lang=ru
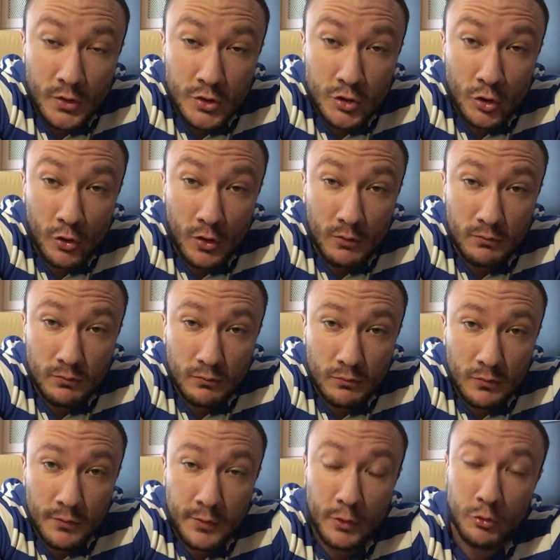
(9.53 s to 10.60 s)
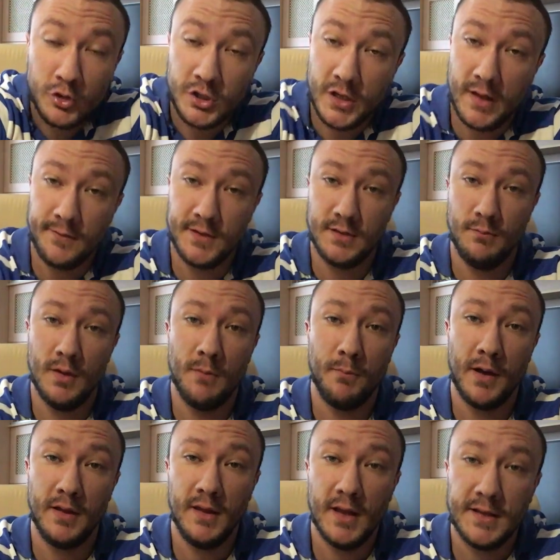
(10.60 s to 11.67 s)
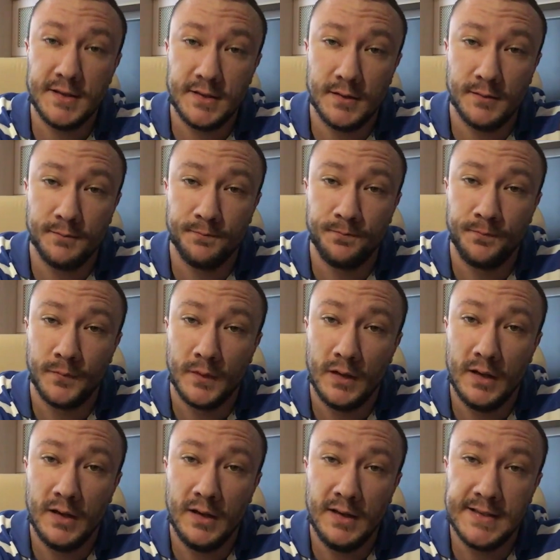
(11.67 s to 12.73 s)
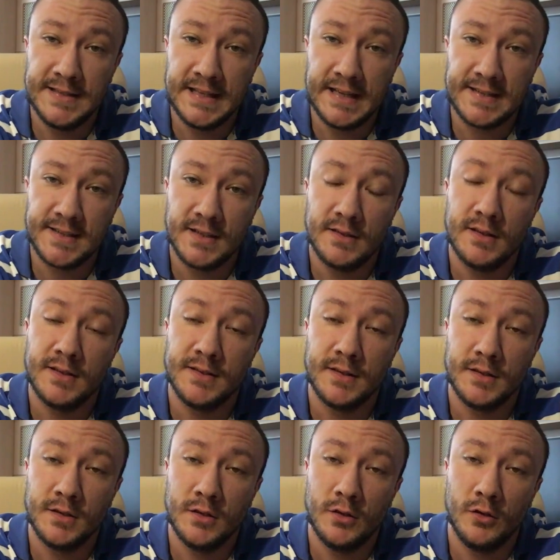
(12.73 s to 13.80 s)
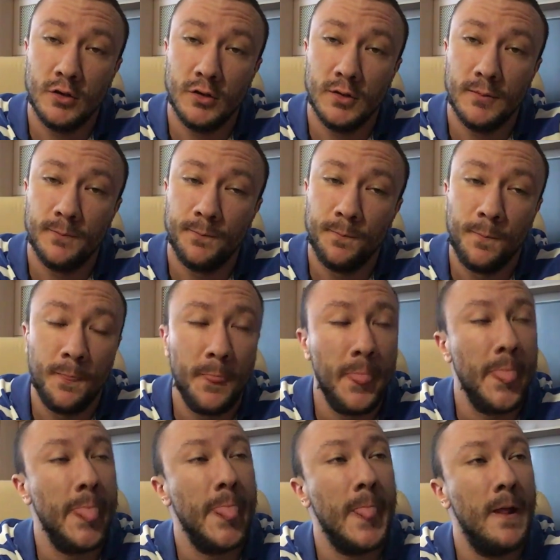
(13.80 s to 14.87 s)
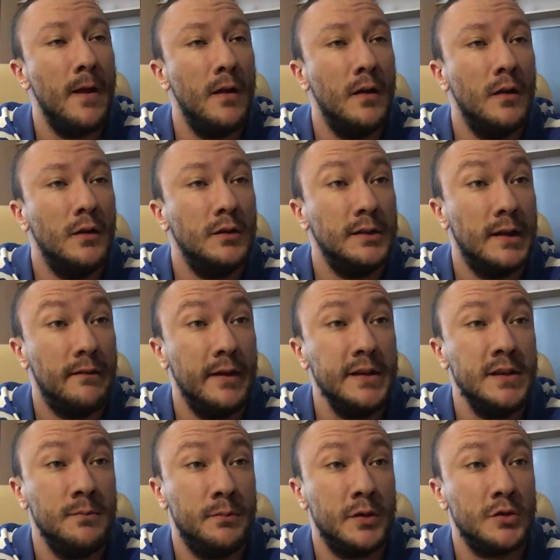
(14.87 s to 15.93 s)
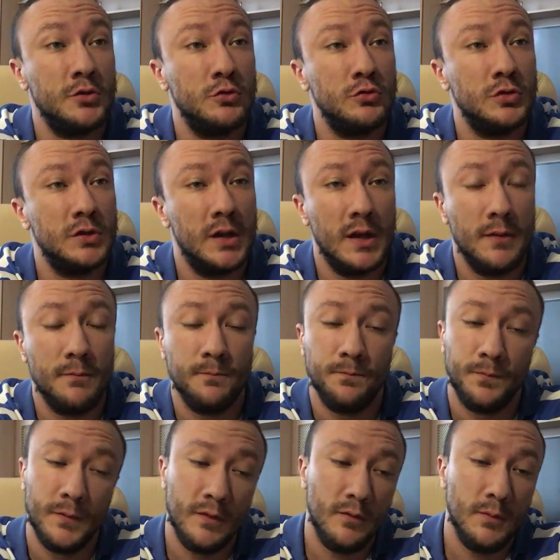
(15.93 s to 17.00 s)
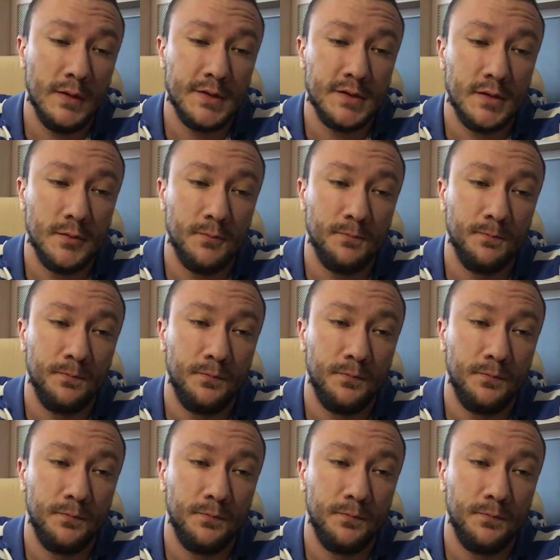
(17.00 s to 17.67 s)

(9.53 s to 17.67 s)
Что включает в себя понятие легализации тестостерона? Давайте порассуждаем вместе.